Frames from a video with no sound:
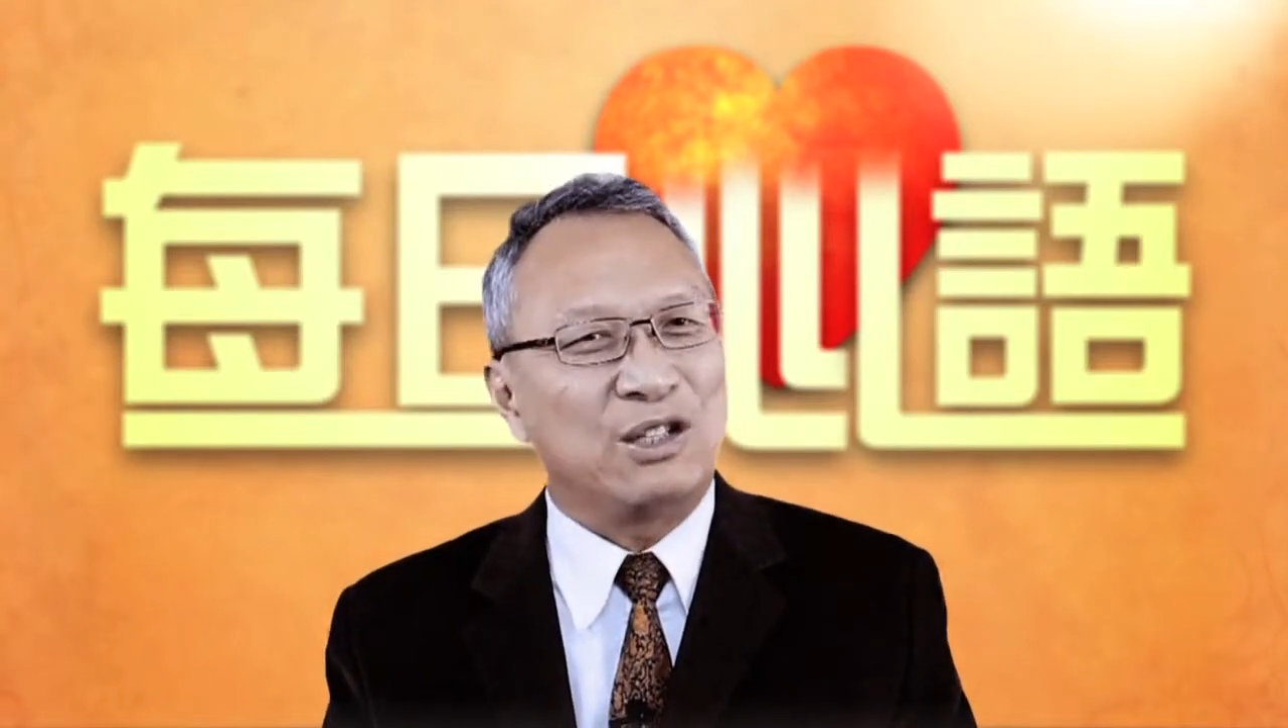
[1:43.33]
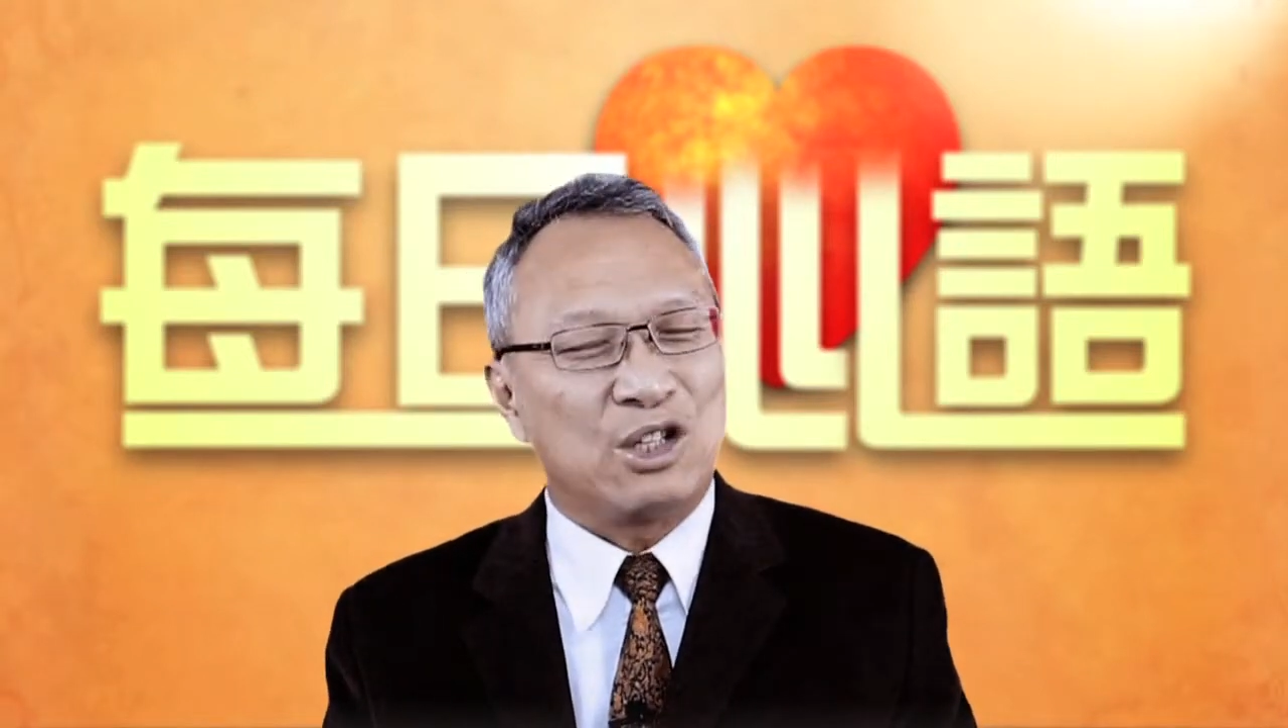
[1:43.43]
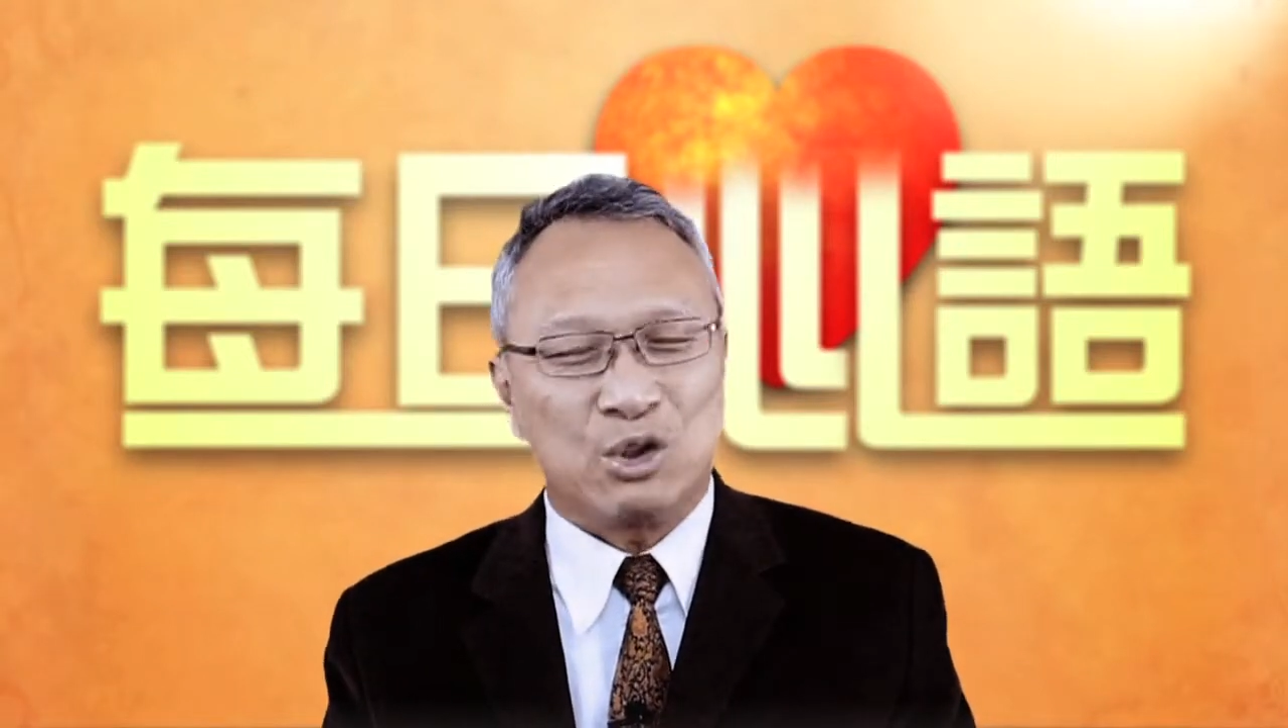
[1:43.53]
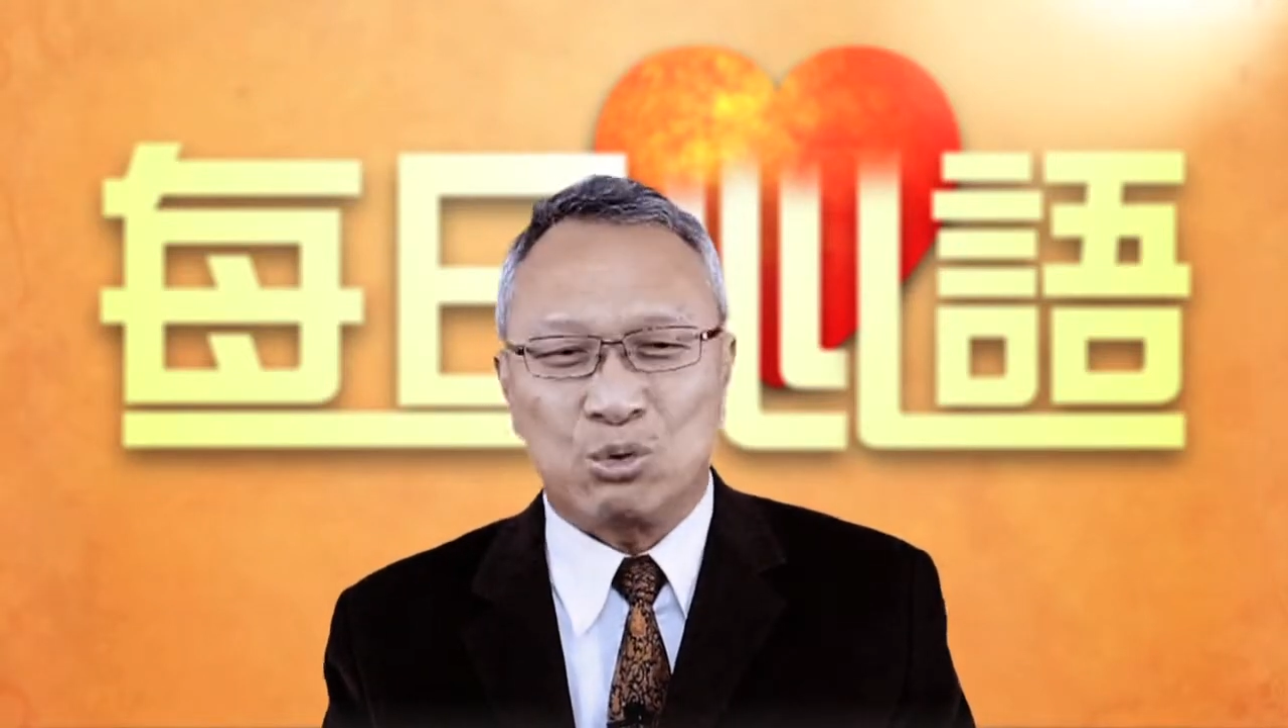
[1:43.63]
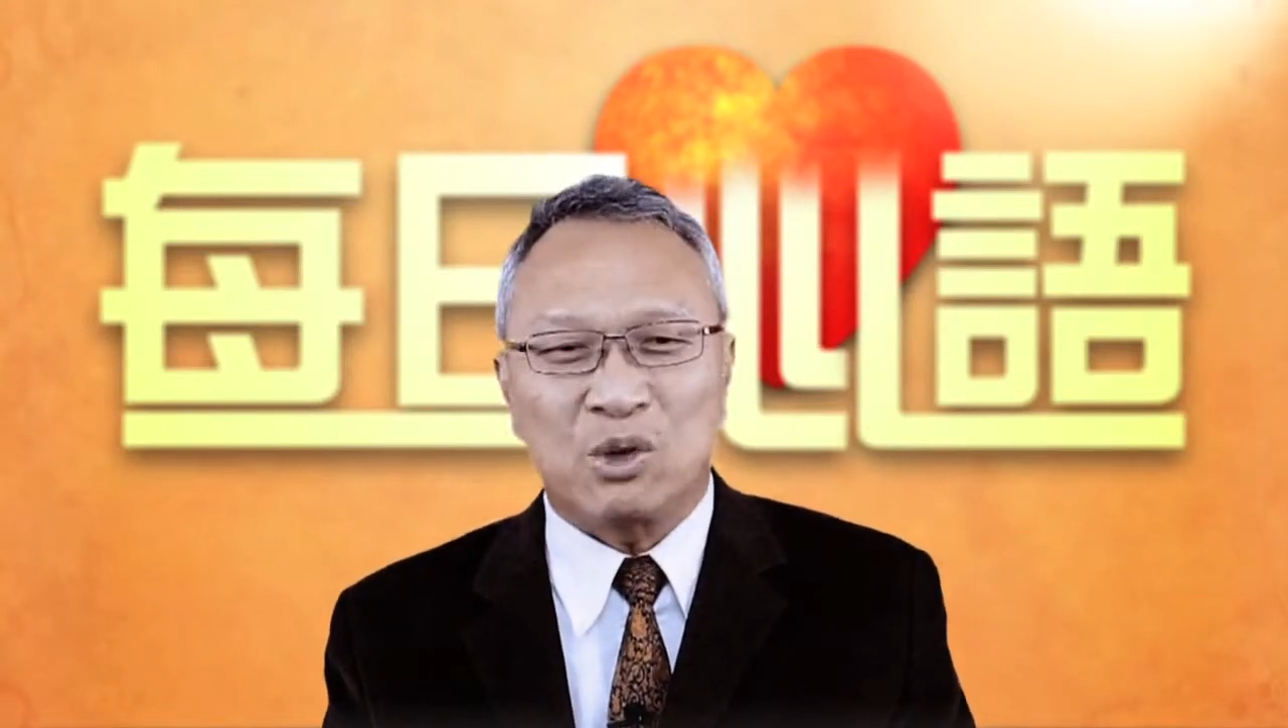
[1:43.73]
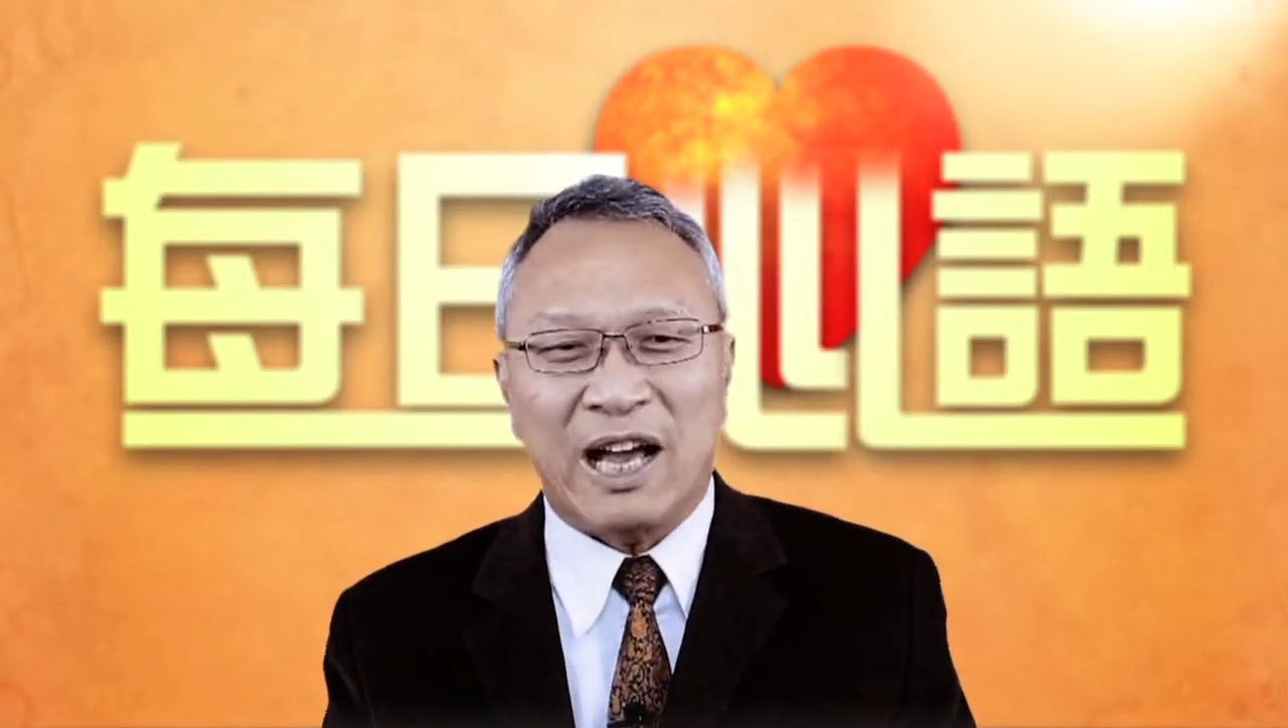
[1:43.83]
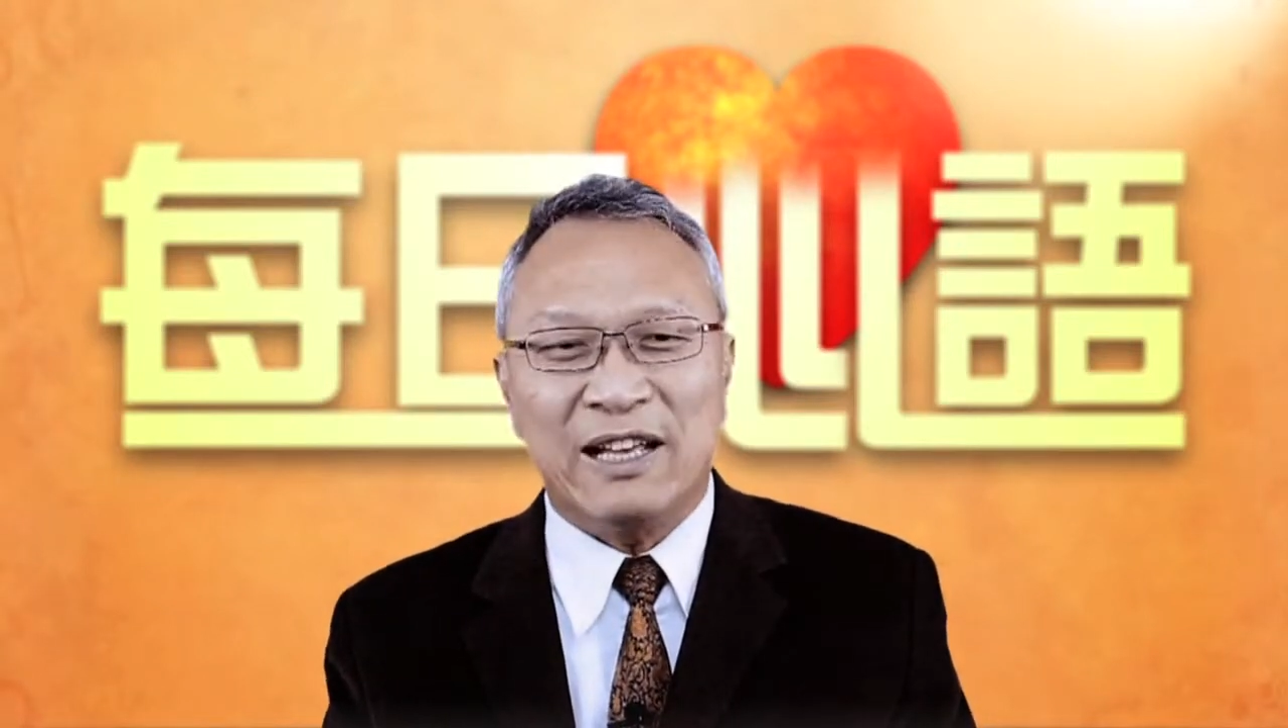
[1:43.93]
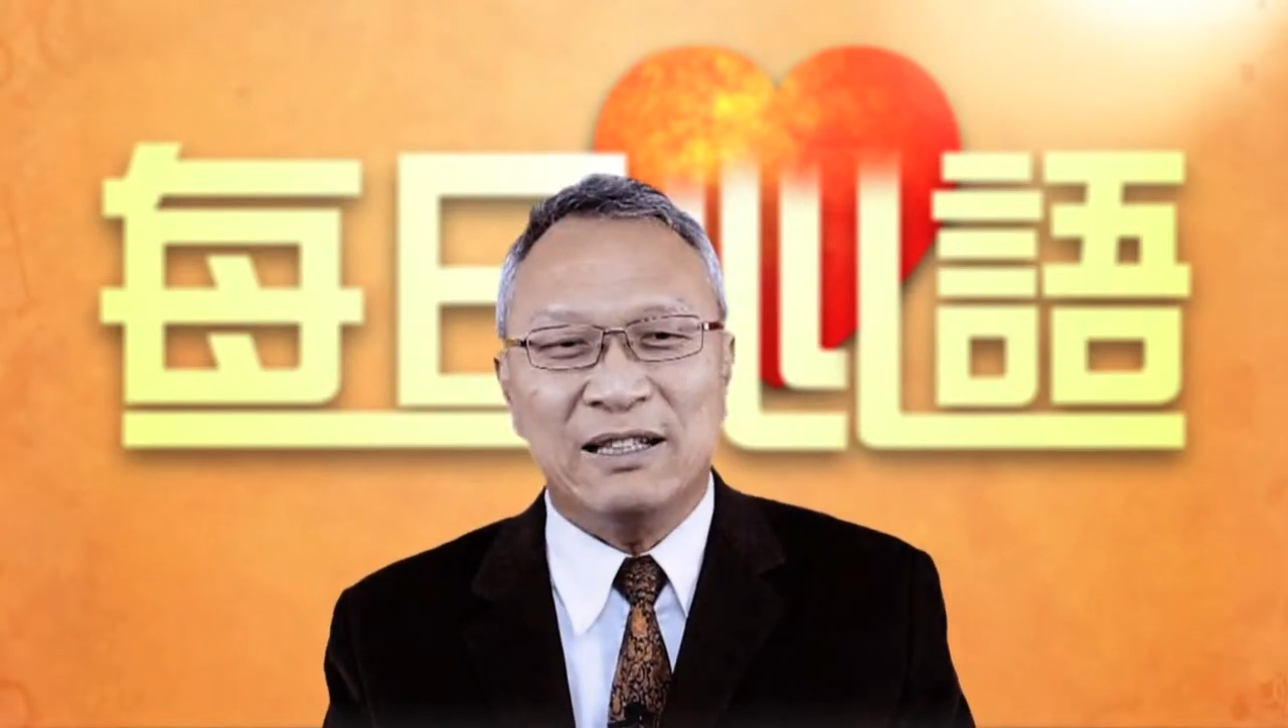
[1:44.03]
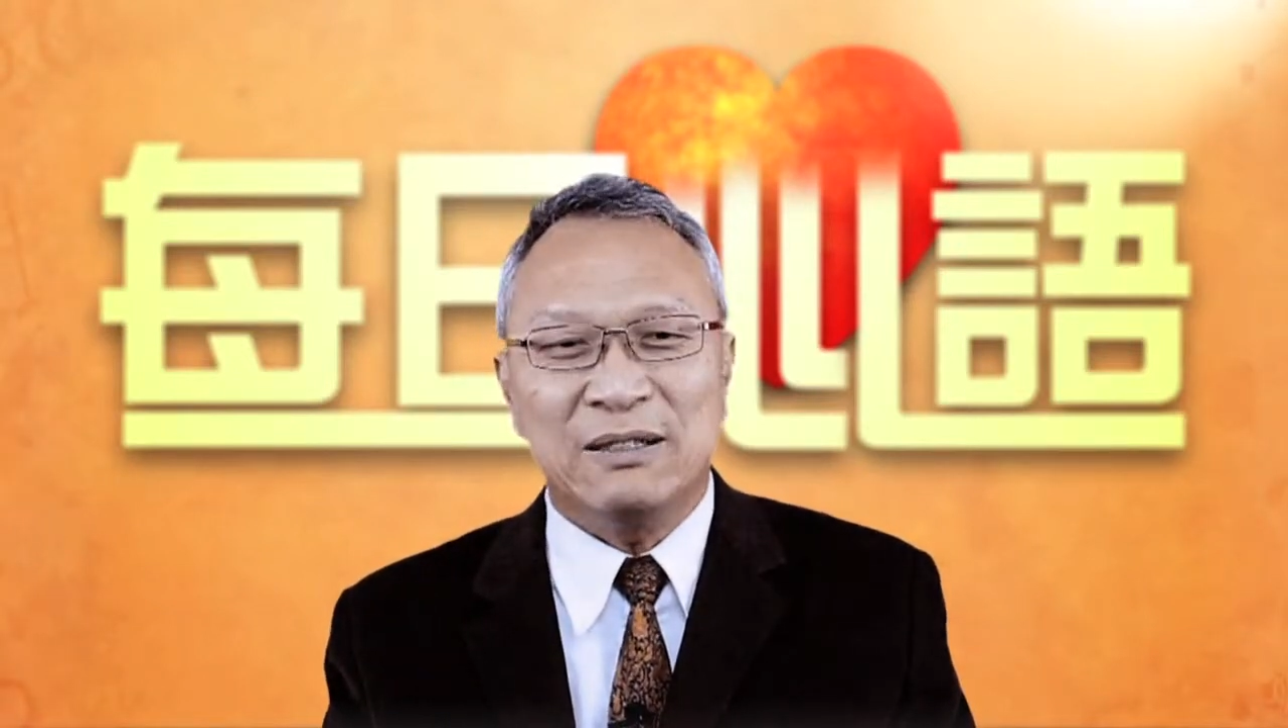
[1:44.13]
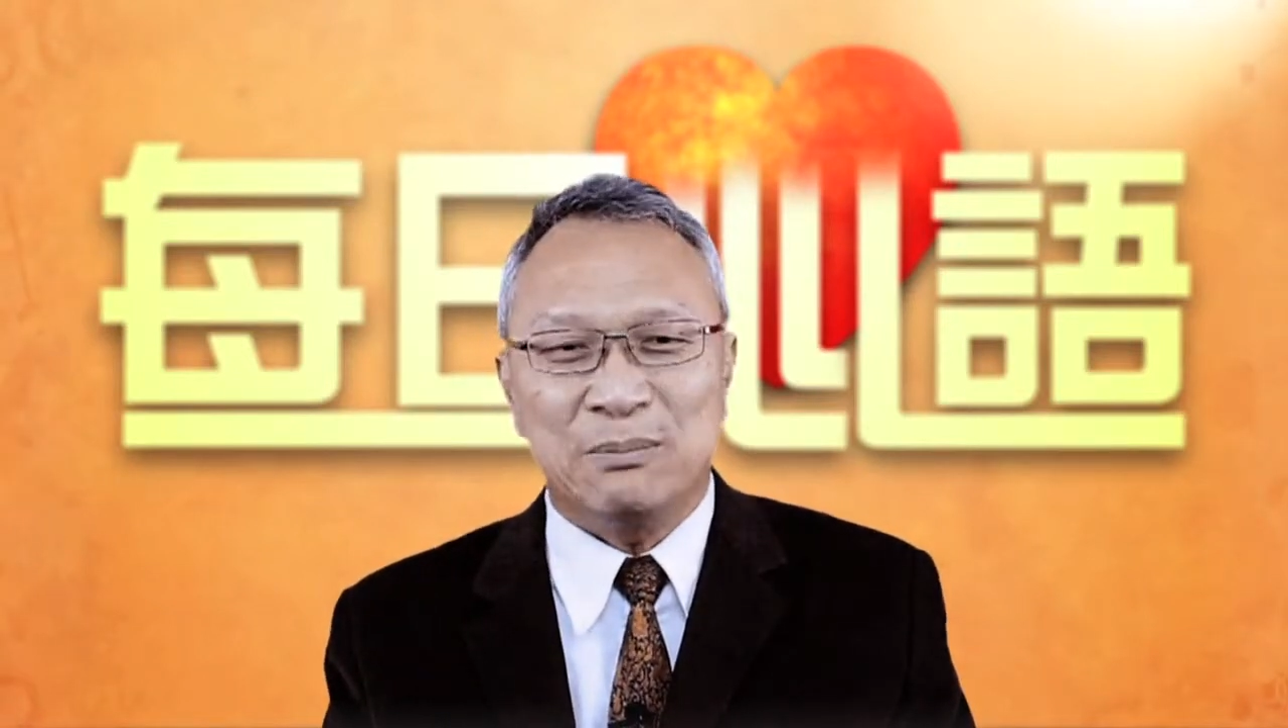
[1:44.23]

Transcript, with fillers: 吃猪肝